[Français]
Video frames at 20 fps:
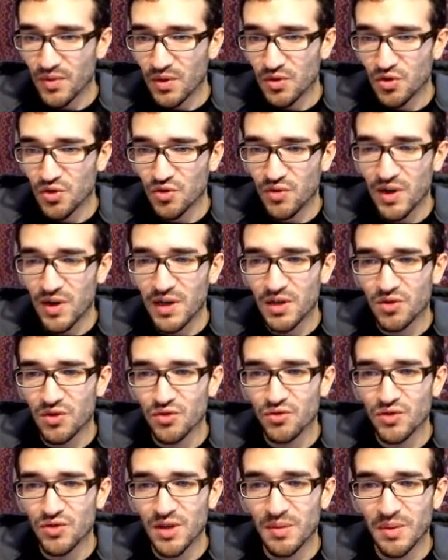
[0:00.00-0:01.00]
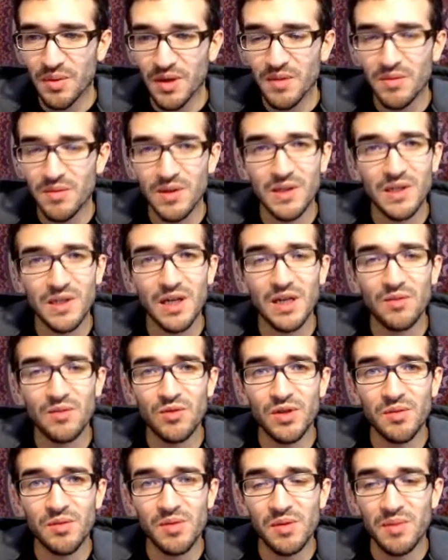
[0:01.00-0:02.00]
Tu vois l'inconnue T', ici elle est
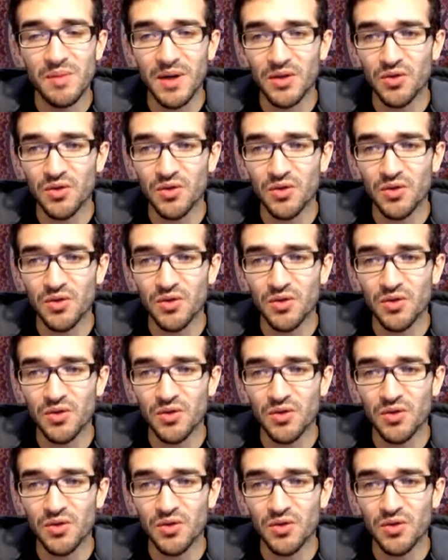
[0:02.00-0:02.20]
multipliée par